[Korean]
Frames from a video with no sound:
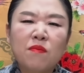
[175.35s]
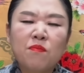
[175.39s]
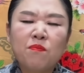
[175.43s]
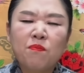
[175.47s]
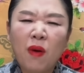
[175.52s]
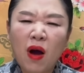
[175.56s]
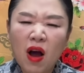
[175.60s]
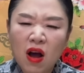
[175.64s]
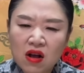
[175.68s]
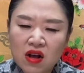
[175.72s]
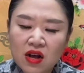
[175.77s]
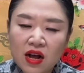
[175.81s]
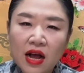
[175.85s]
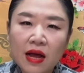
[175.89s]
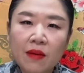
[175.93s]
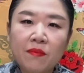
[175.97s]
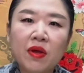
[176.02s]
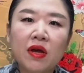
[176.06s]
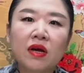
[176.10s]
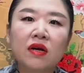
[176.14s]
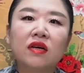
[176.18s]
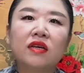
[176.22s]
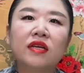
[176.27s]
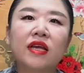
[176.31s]

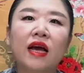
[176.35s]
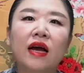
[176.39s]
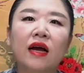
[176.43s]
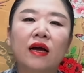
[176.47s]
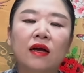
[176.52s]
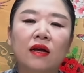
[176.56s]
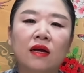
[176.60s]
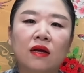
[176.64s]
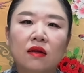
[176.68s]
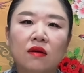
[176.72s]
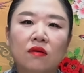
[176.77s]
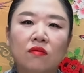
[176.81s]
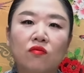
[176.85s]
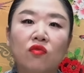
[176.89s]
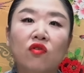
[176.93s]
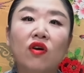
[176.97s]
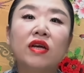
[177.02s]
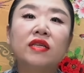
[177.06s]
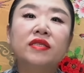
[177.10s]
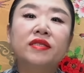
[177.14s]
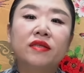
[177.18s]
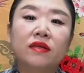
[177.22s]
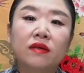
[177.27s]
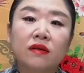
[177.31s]
뻑하면 그냥
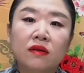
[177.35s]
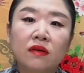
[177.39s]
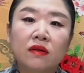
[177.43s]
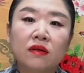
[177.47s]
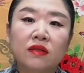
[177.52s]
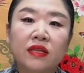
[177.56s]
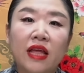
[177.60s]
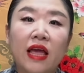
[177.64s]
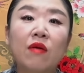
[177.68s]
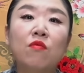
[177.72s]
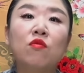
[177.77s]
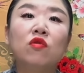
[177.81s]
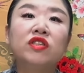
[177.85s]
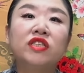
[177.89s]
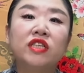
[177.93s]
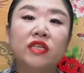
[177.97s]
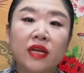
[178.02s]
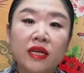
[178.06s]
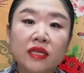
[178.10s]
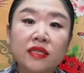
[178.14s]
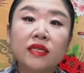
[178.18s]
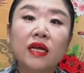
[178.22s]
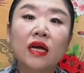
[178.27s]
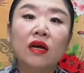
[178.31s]
뭐했어
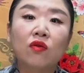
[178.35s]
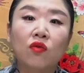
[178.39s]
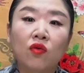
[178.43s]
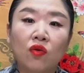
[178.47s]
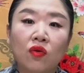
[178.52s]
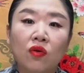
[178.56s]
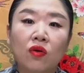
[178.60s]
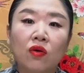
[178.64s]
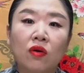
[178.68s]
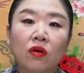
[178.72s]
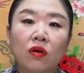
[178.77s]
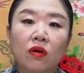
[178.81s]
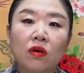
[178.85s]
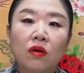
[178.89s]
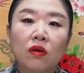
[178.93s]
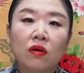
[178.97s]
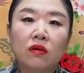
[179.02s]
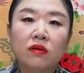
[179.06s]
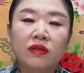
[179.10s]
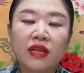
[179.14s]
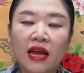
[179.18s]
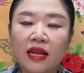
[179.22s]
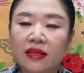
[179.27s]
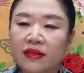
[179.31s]
대모질에 쌌고 다